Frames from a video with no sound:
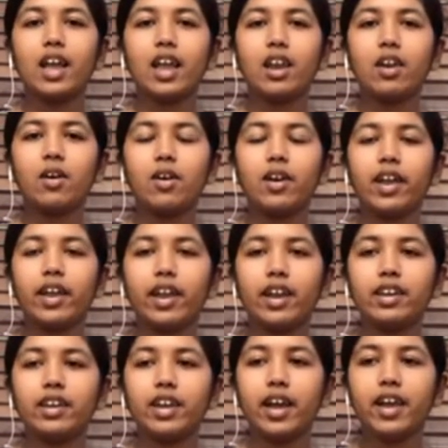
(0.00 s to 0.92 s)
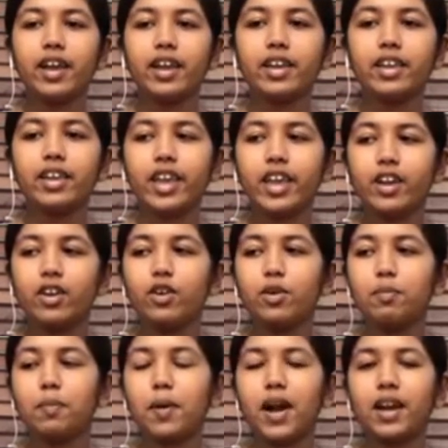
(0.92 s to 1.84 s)
என்னோட என்டையர் ஏ
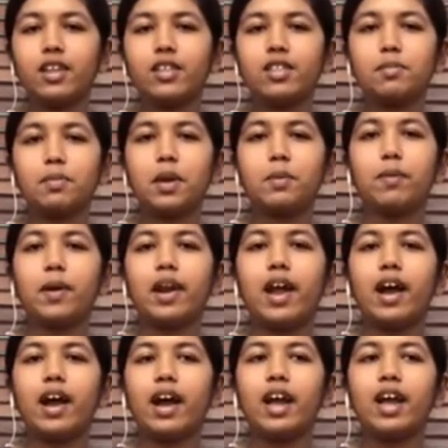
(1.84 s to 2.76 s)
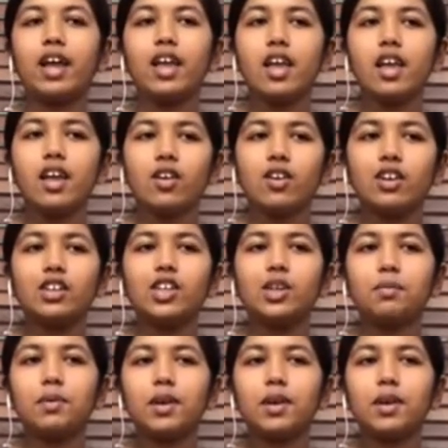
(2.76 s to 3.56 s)
குரூப் பார்ட்டிசிபேட் பண்ணாங்க கொஞ்சம்